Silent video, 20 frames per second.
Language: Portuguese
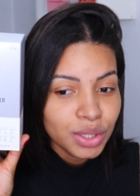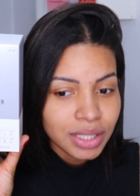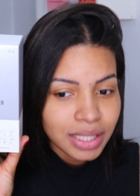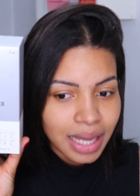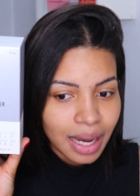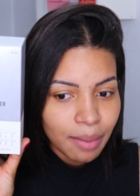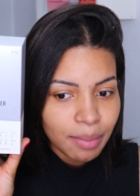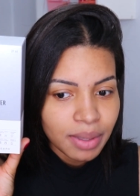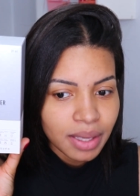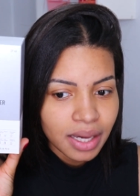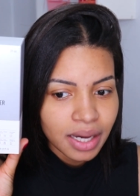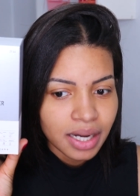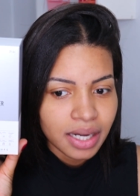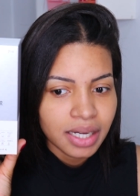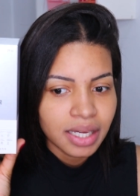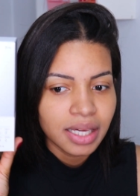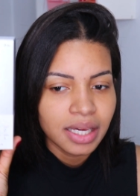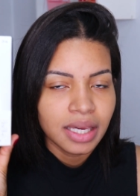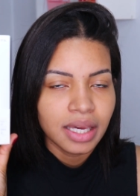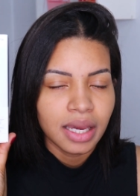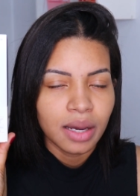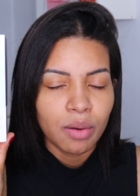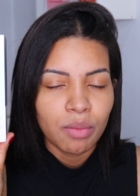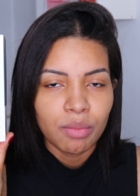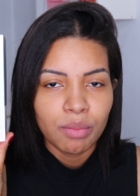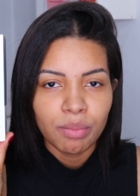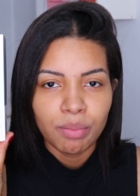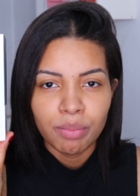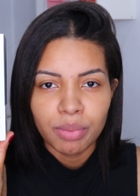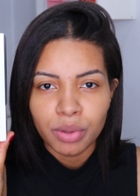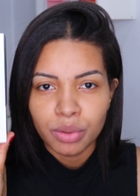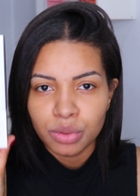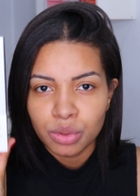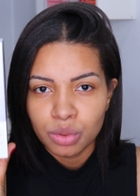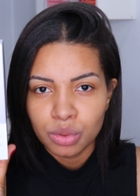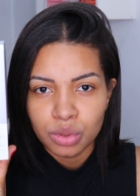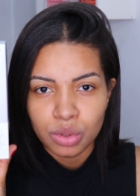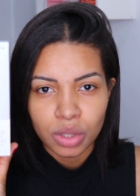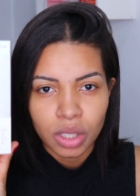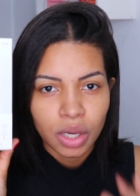da Biang, que é um
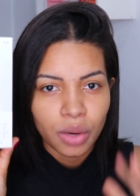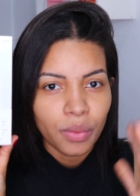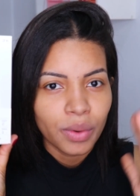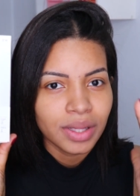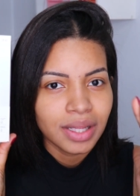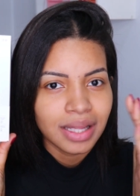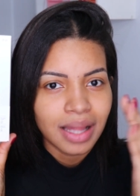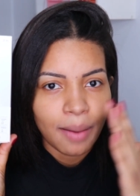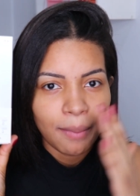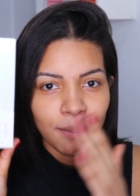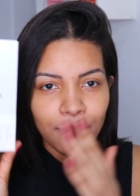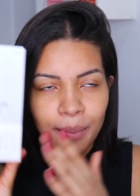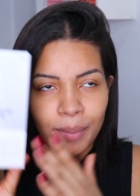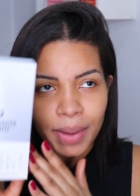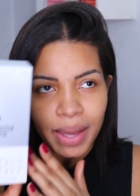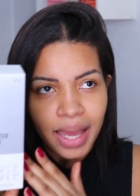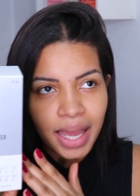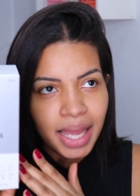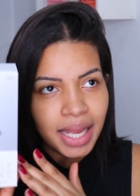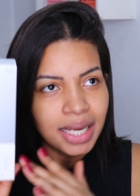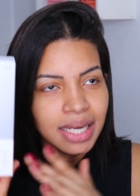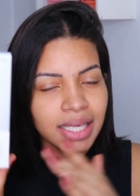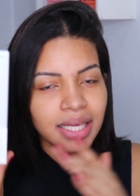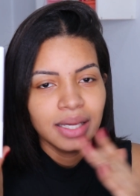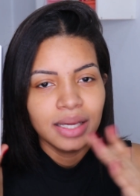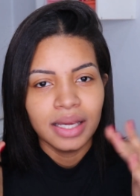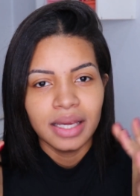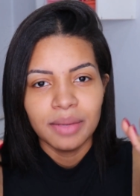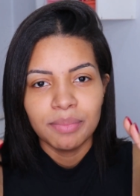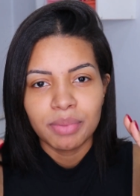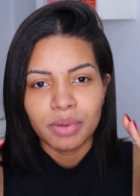produto que cuida da pele,